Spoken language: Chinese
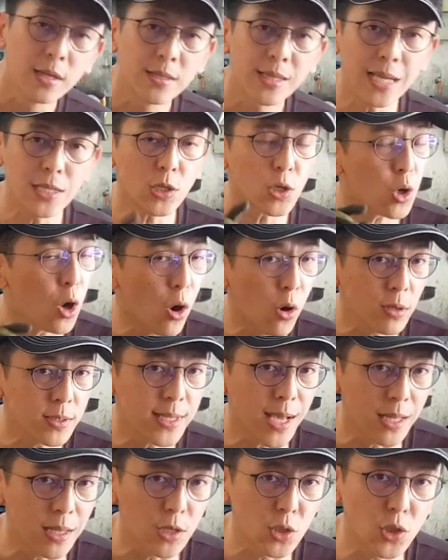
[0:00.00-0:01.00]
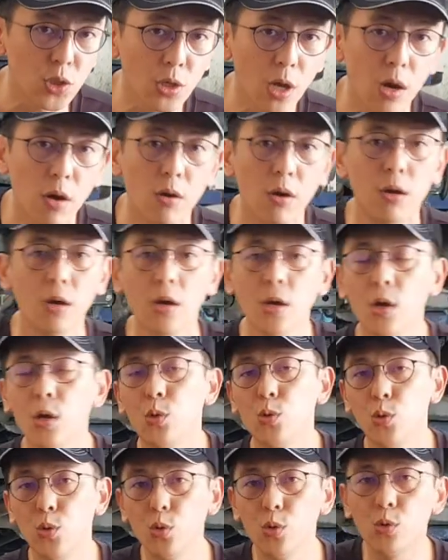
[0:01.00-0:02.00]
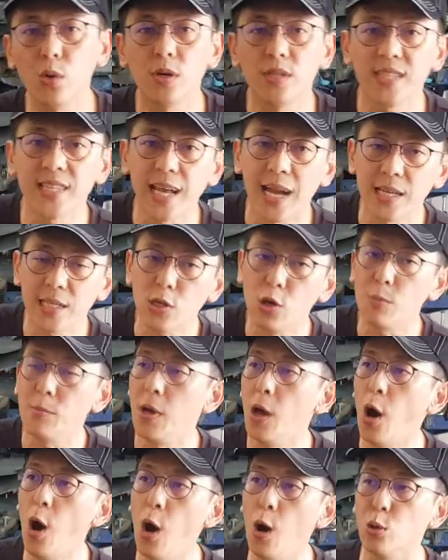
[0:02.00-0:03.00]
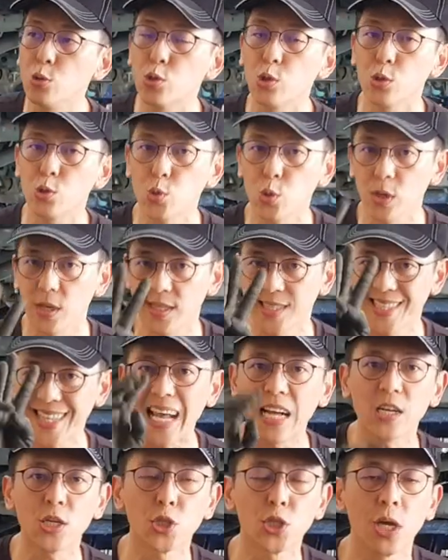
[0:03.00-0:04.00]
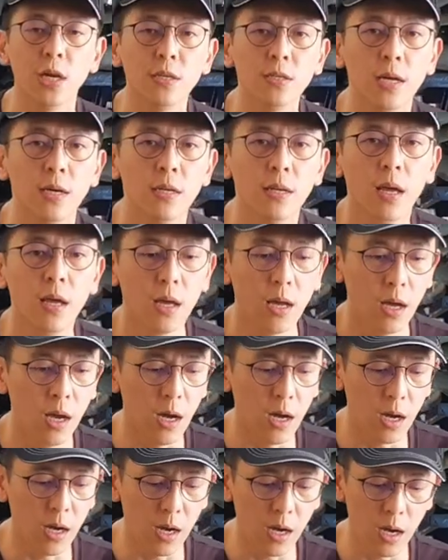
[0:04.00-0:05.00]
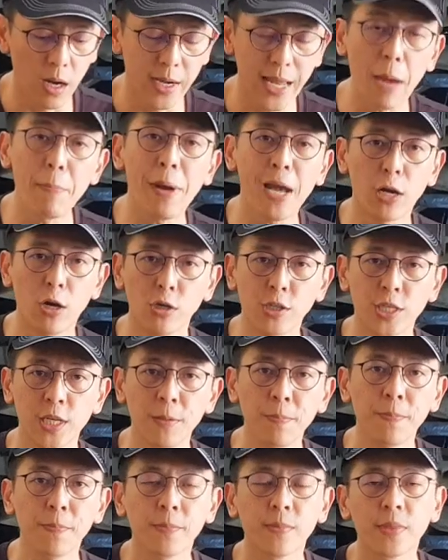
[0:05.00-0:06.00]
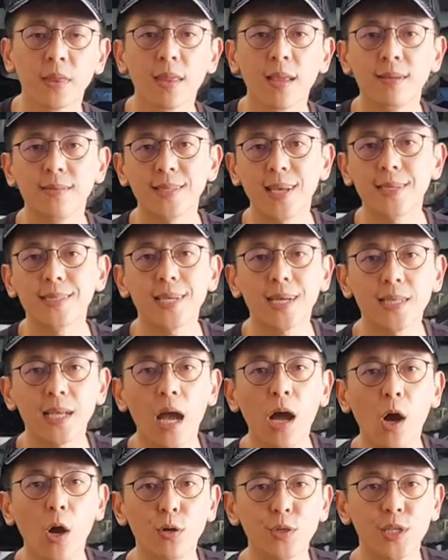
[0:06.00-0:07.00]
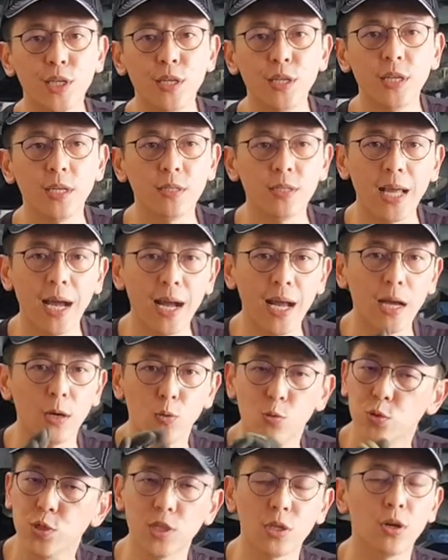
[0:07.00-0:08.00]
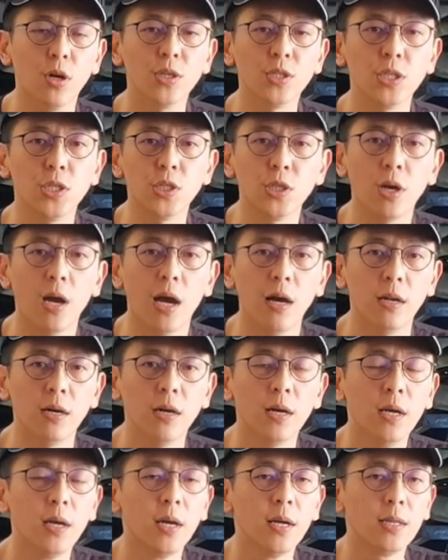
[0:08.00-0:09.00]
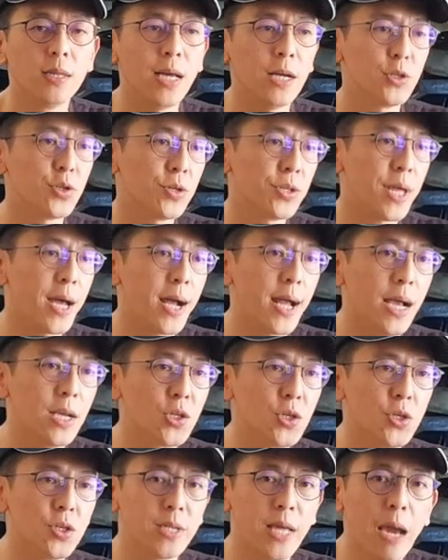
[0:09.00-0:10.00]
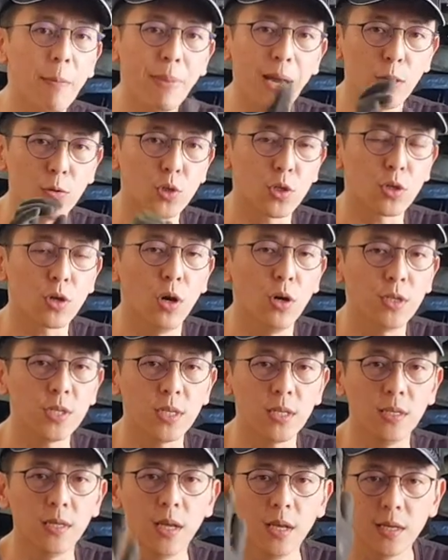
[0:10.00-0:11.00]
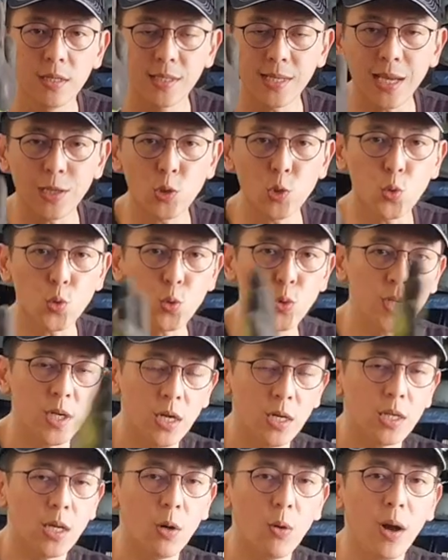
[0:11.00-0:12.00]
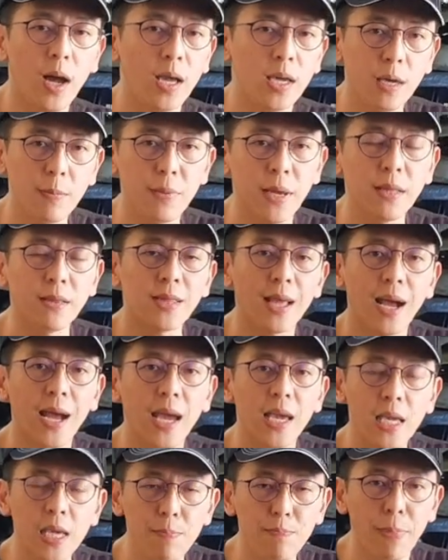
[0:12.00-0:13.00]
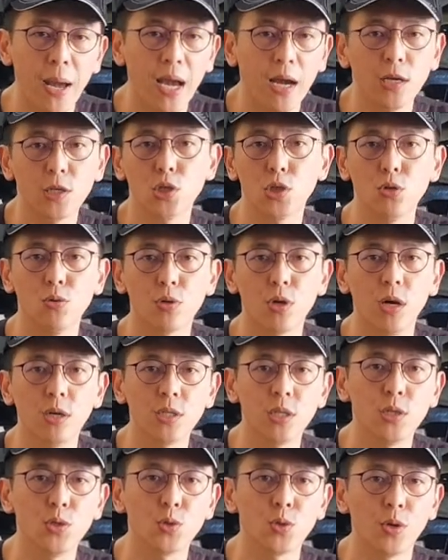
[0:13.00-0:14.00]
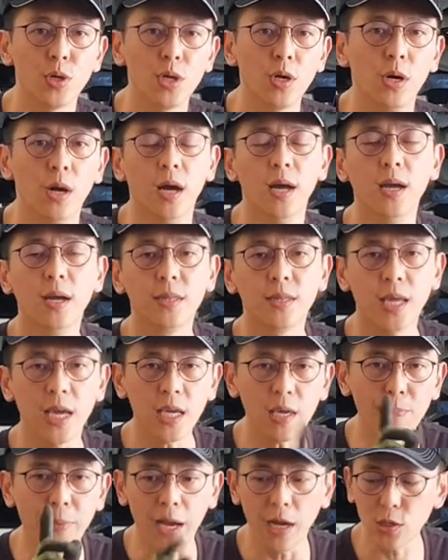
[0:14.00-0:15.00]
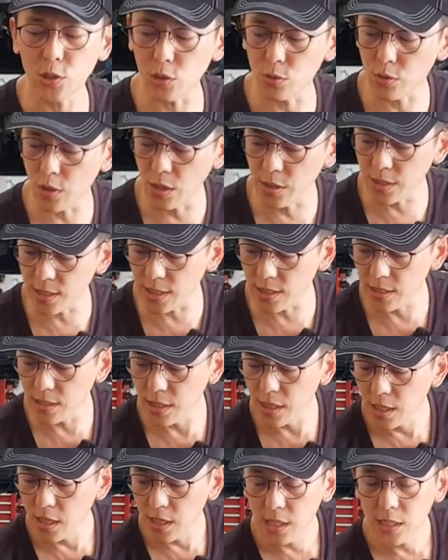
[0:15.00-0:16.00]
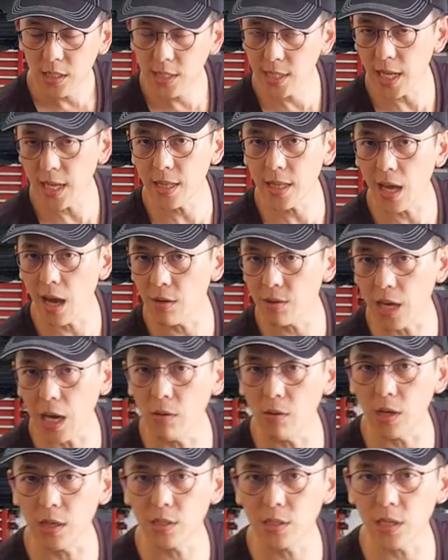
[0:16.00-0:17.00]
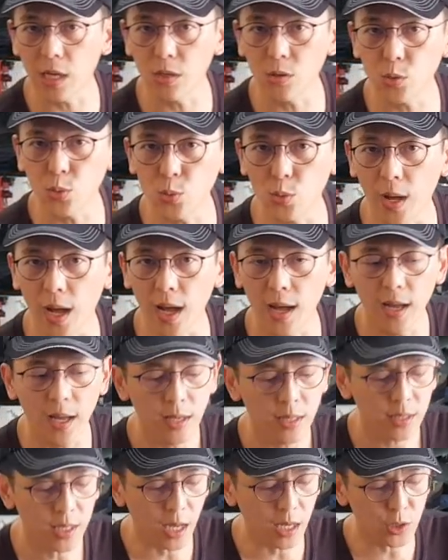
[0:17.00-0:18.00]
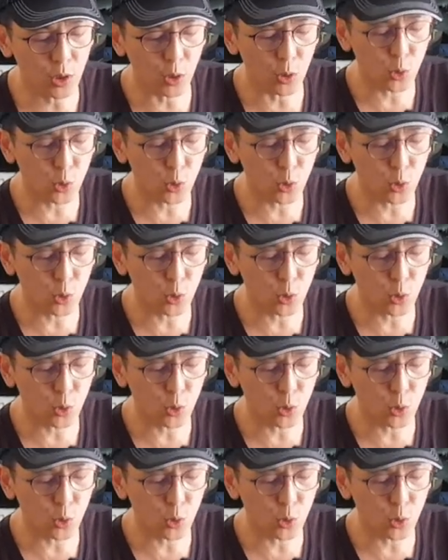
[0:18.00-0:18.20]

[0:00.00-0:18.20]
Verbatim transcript: 那是空载的时候。如果假设我们后座坐了三个成人，呃两百公斤，再加上后行李大概五十公斤就好了，那就大概是两百五十公斤。再除以二的话，一边大概一百二十五公斤左右哈。那一百二十五公斤，这一条弹簧的撑度啊，它就